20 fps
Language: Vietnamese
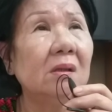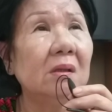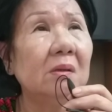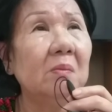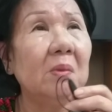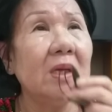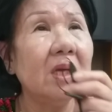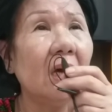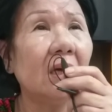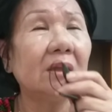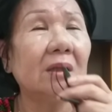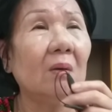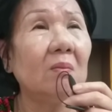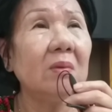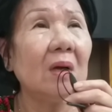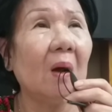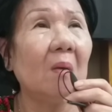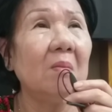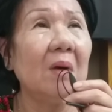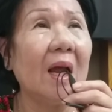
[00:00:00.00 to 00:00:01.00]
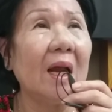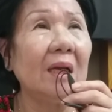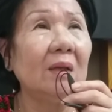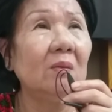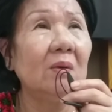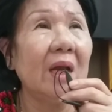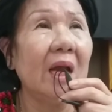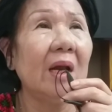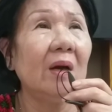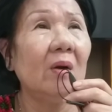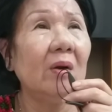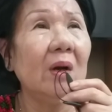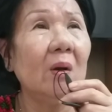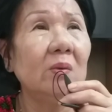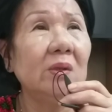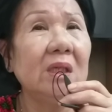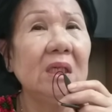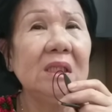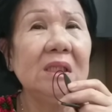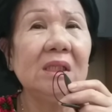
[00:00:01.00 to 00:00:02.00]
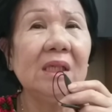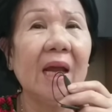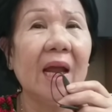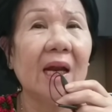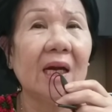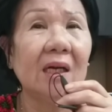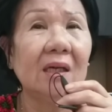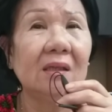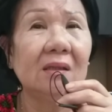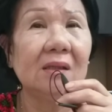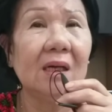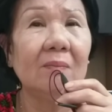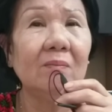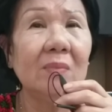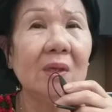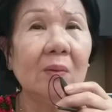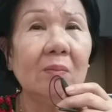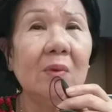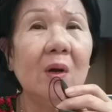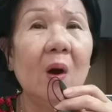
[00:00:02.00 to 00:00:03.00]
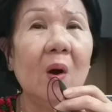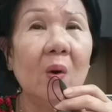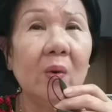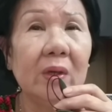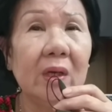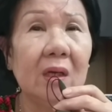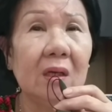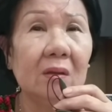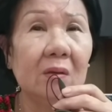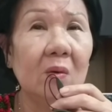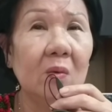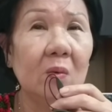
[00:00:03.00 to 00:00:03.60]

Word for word: bây giờ tổng cộng lại tôi nghe nói đâu 9.500 đô gì đó, tôi